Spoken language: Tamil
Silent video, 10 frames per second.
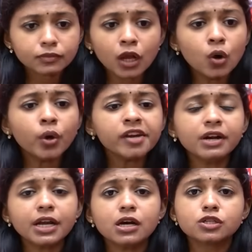
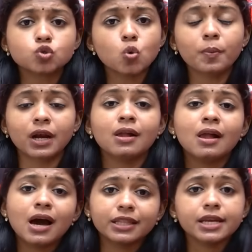ஓகேவாடா சூப்பர்
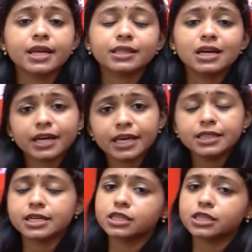அதே நேரத்தில் நைன்த் டென்த்